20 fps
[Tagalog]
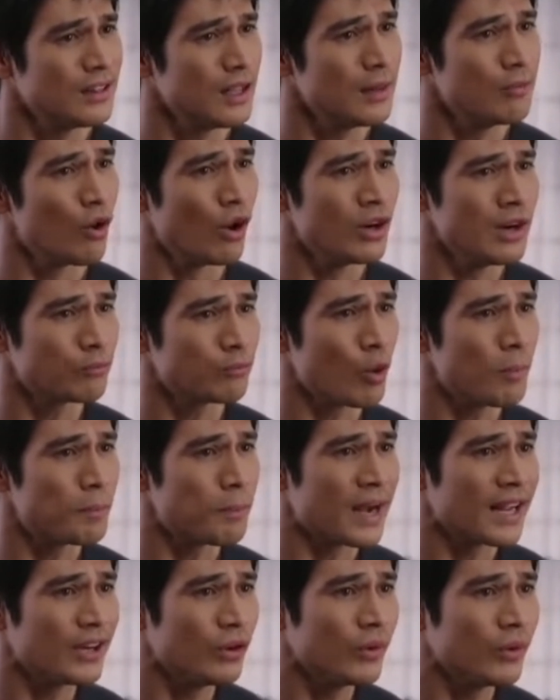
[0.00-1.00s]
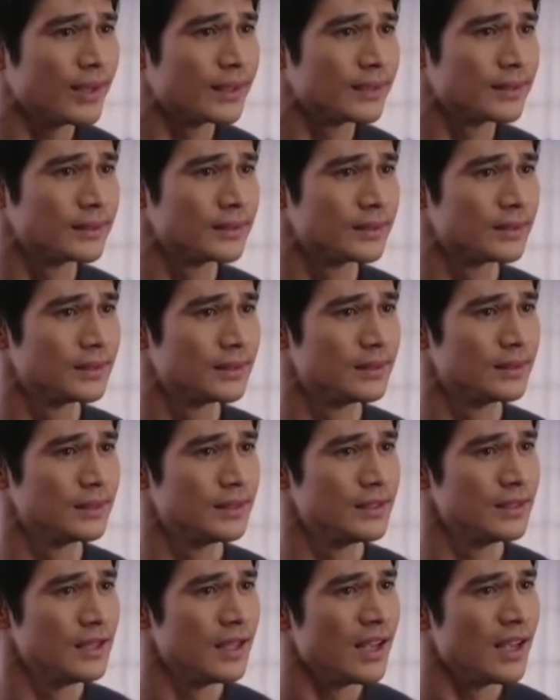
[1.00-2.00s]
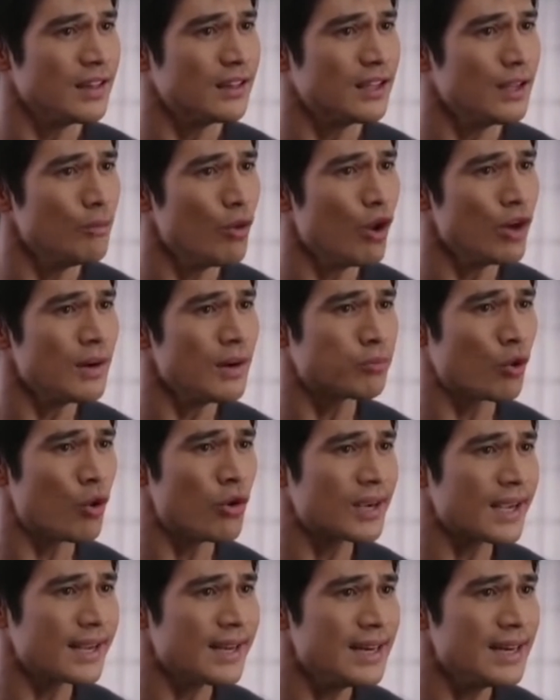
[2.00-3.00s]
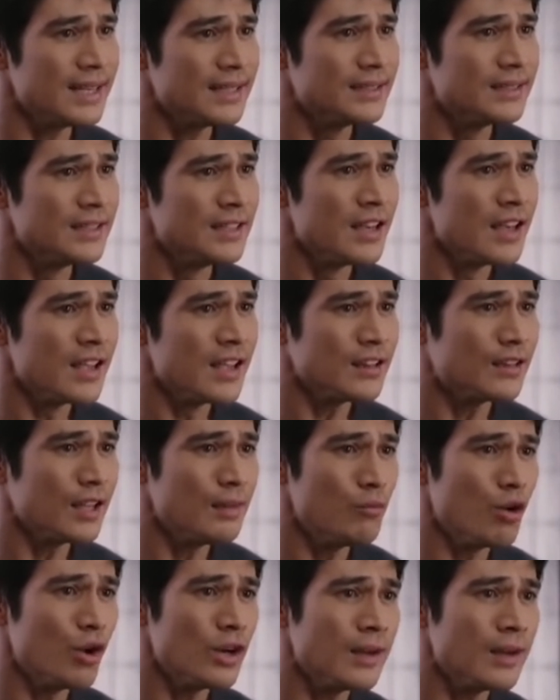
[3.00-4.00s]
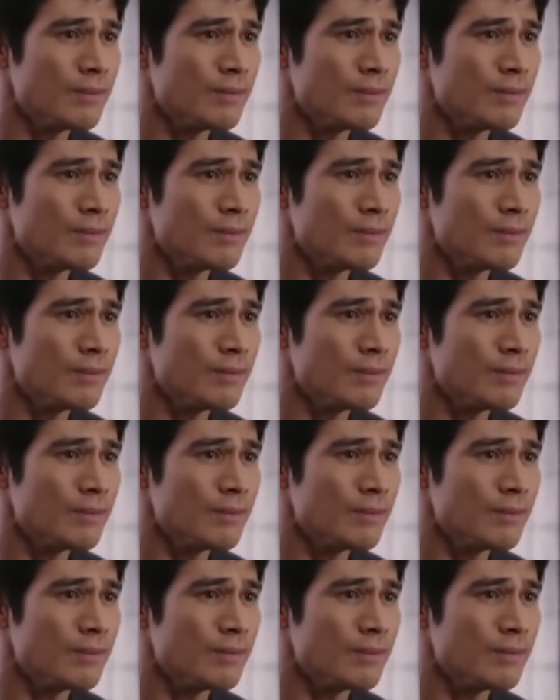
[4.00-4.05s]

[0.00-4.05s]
mo alam kung paano eh. Hindi mo alam kung kailan. Hindi mo alam